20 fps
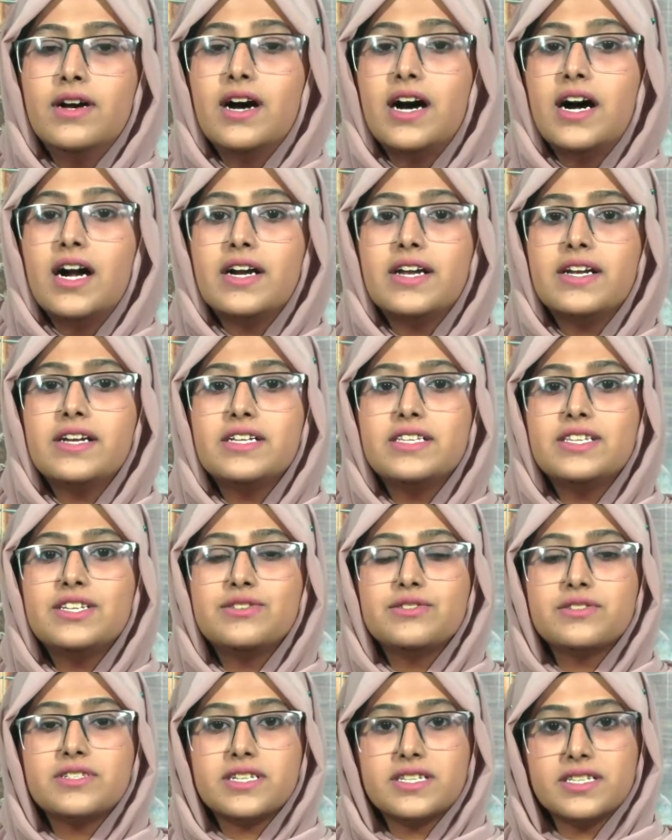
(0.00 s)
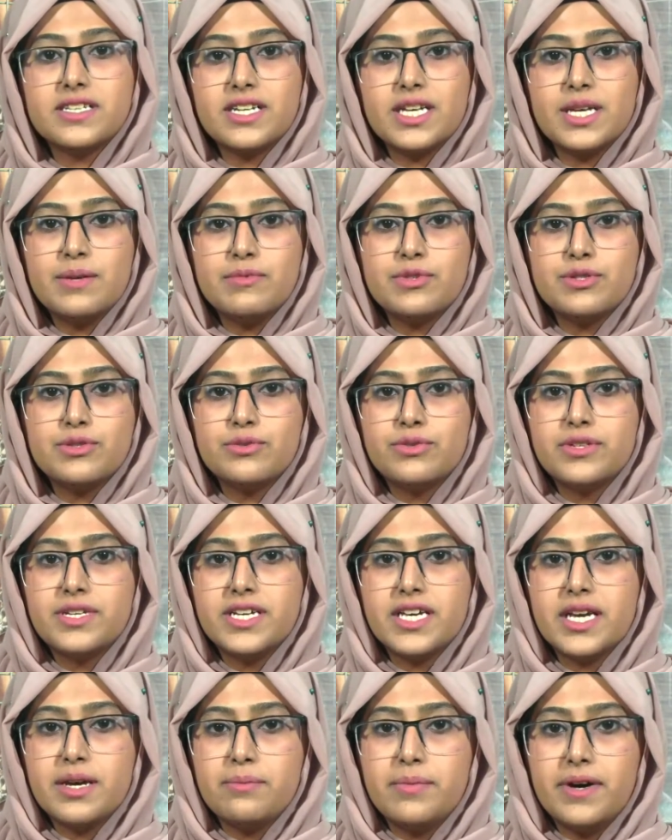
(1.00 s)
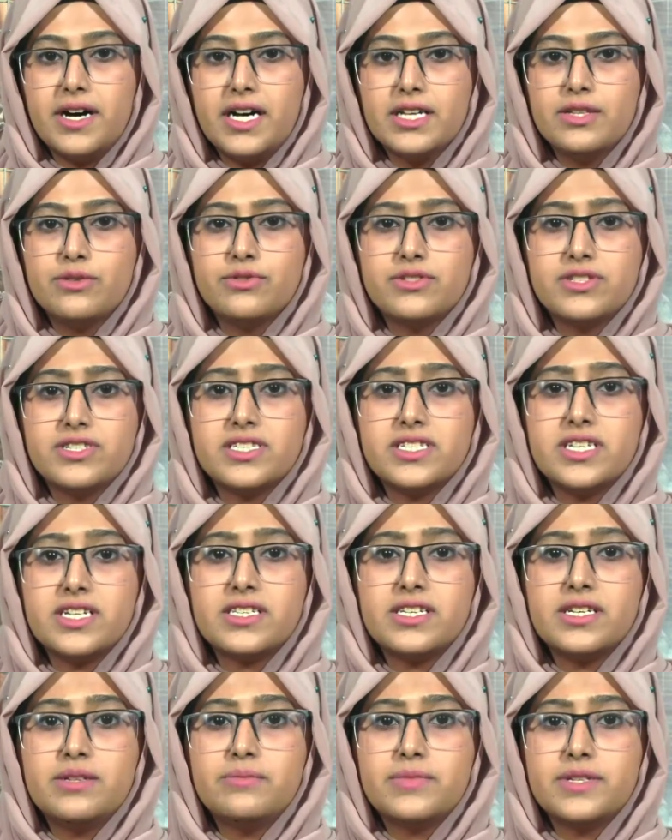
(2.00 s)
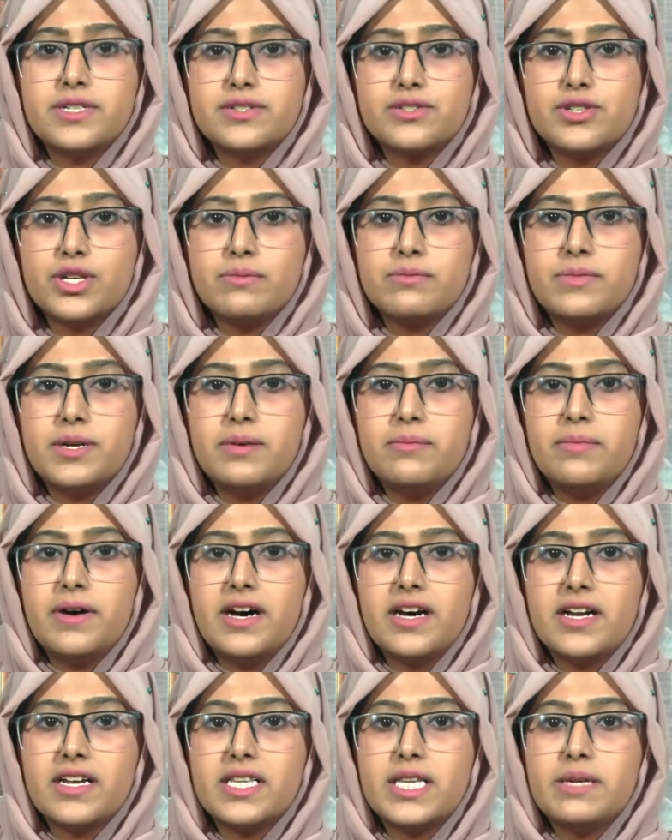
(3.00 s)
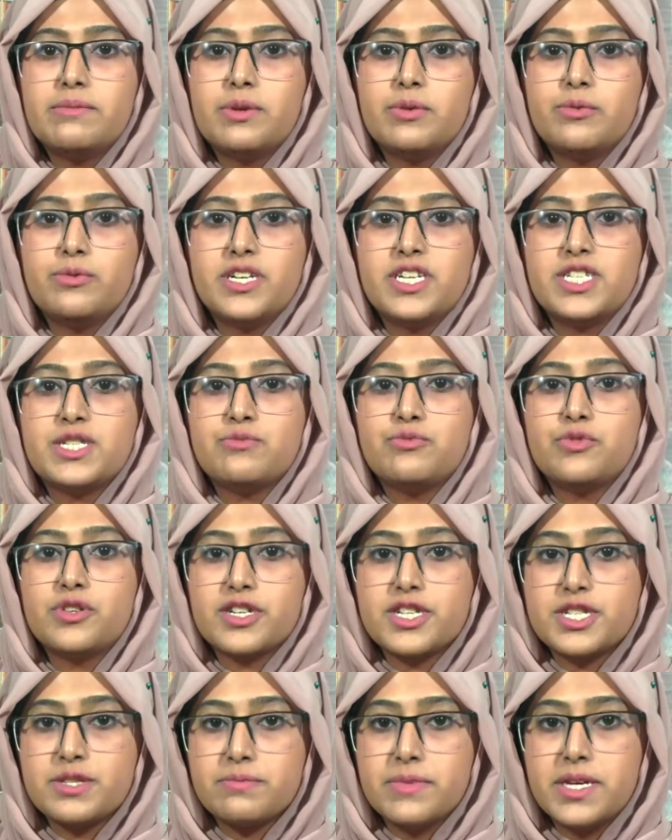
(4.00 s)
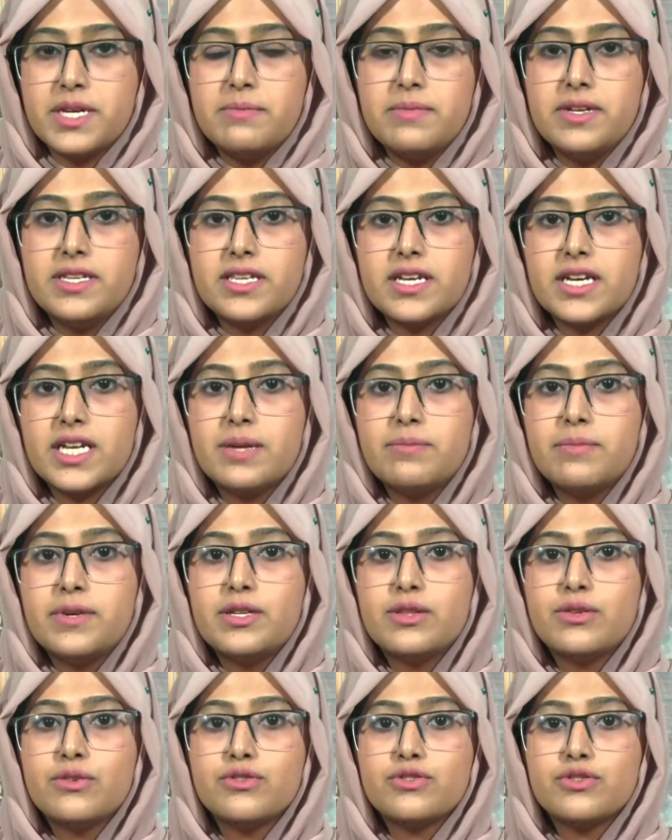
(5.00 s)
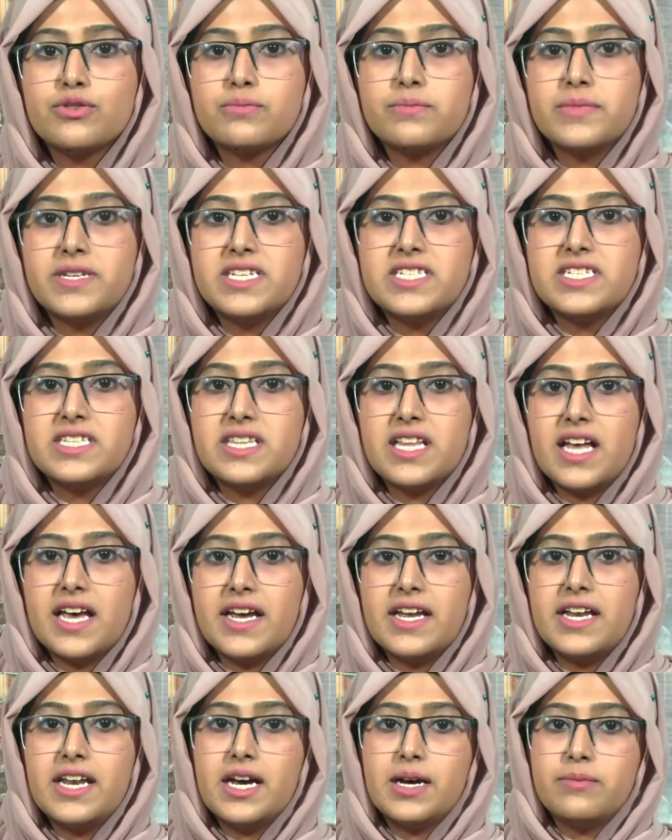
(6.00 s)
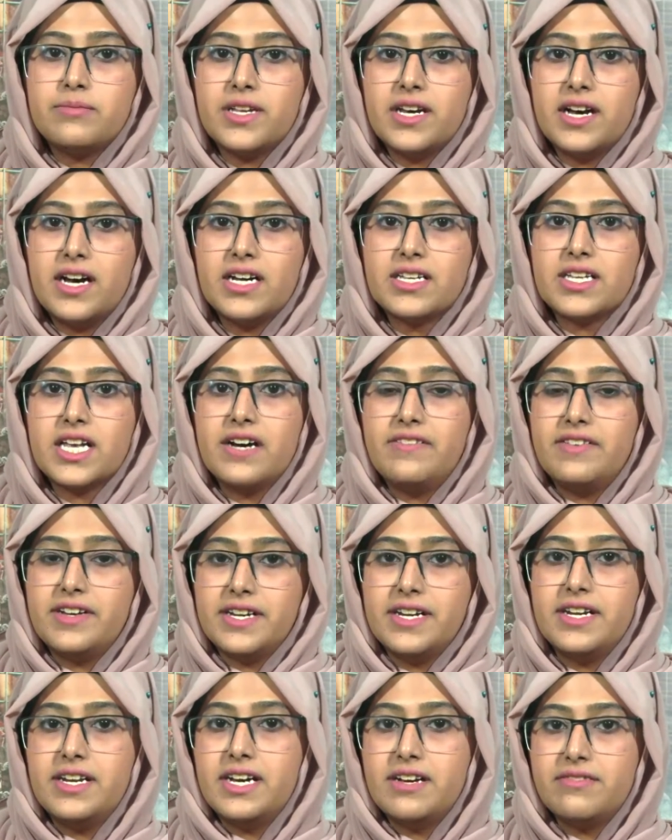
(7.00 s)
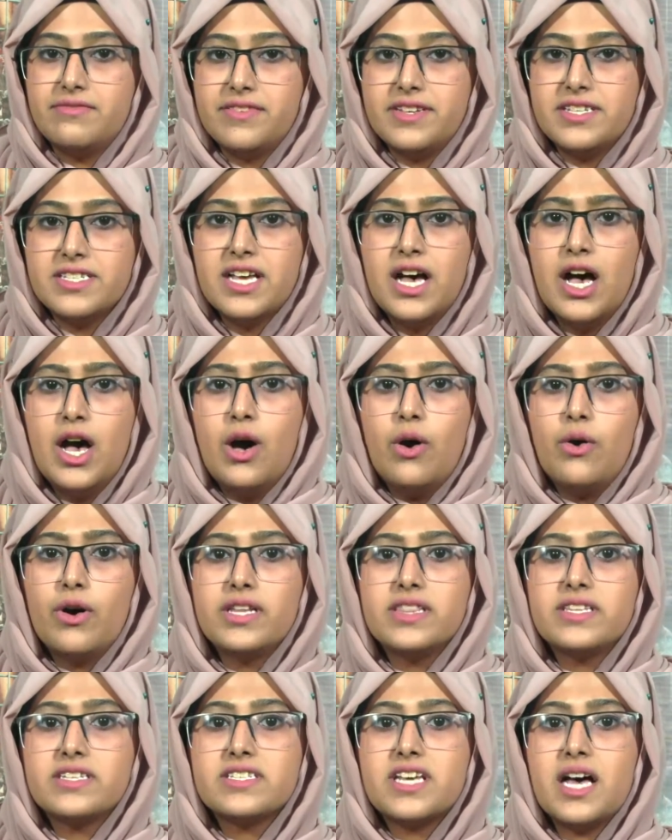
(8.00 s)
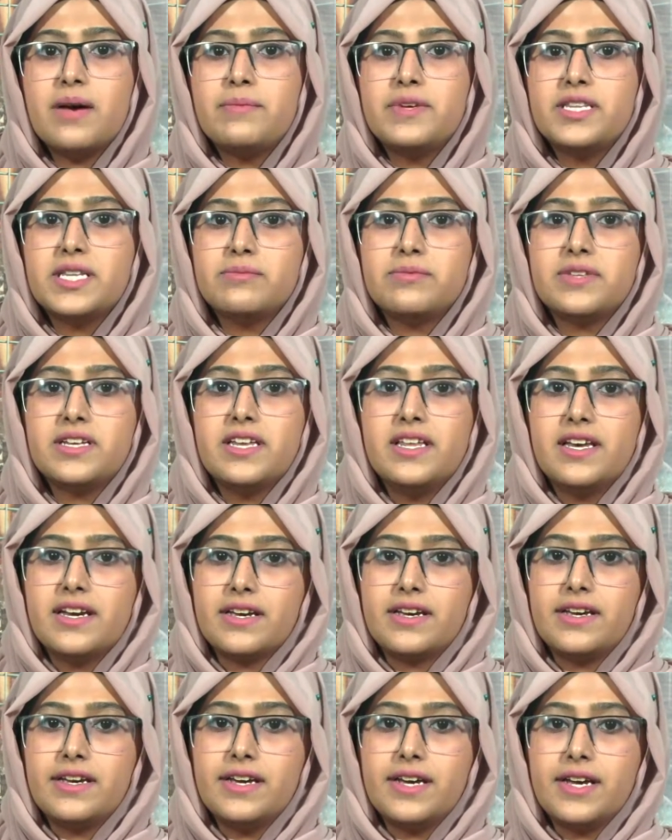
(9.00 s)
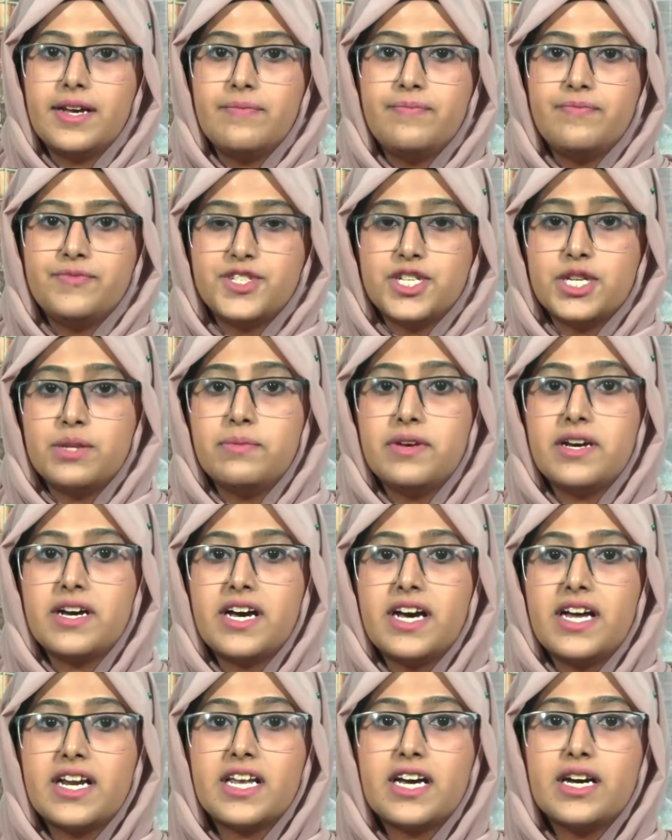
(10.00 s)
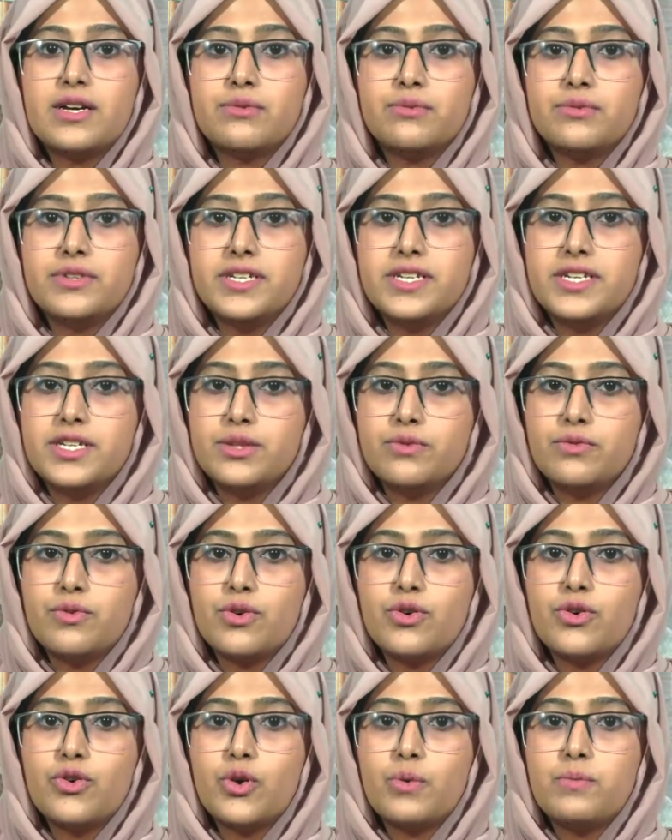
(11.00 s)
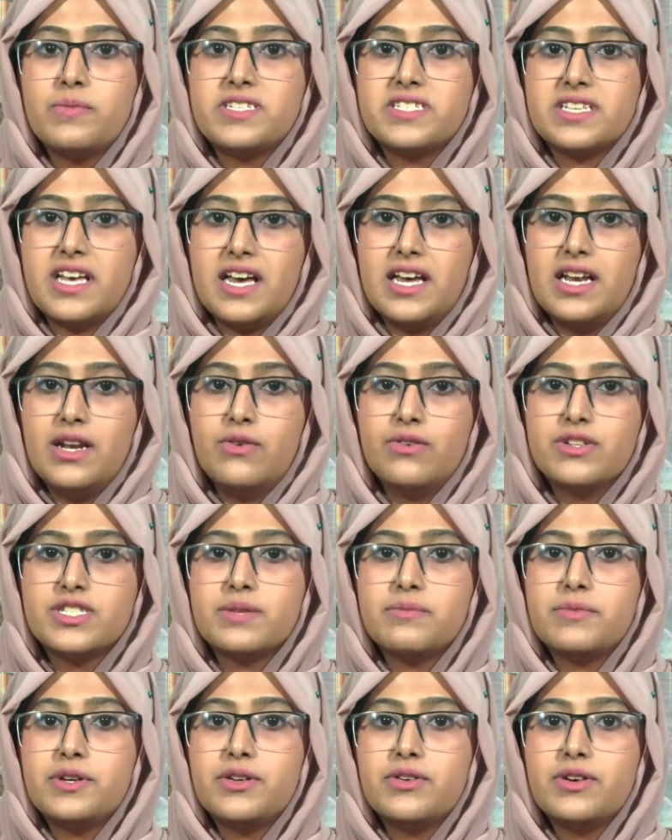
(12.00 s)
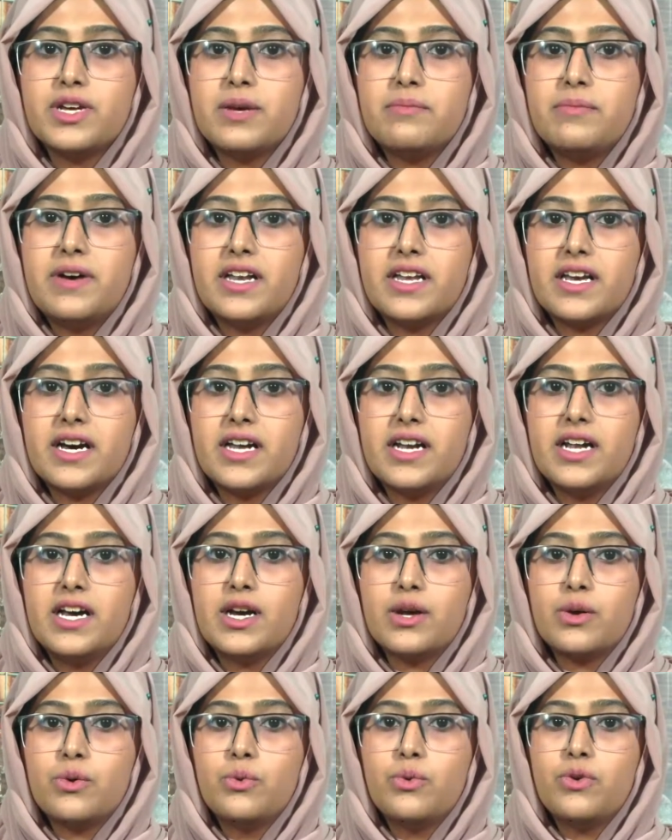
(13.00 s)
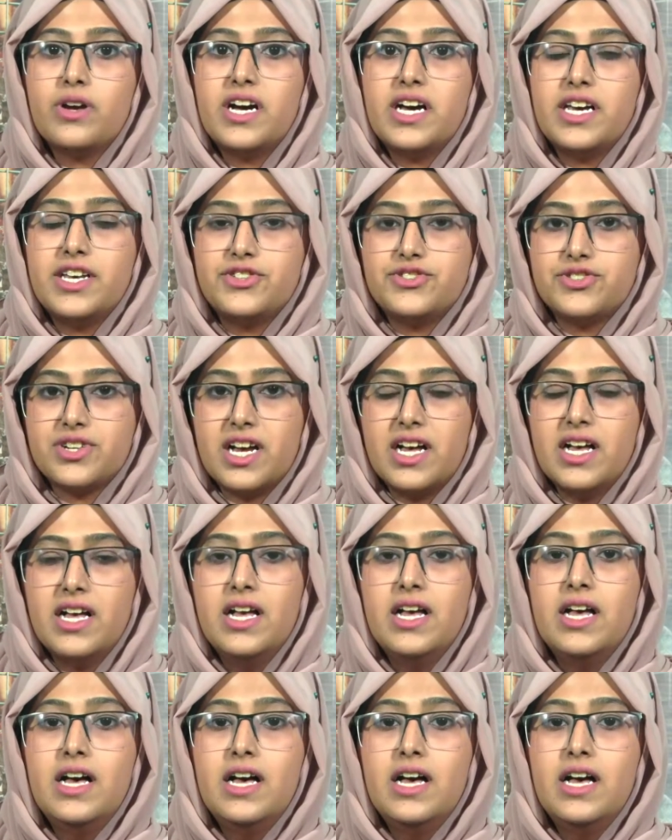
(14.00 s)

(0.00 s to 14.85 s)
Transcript: आर्टिकल 370 की मनसूखी के बाद गुजशत तीन बरसों में भारत ने मकूदा जम्मू कश्मीर में तकरीबन 220 नए नाम नहाद कवानी नाफिज और इंतजामी तब्दीलियाँ की हैं जिनमें गैर कानूनी हिंदुओं को डोमिसाइल और ज़मीनों के मालकाना हकूक़ का इजरा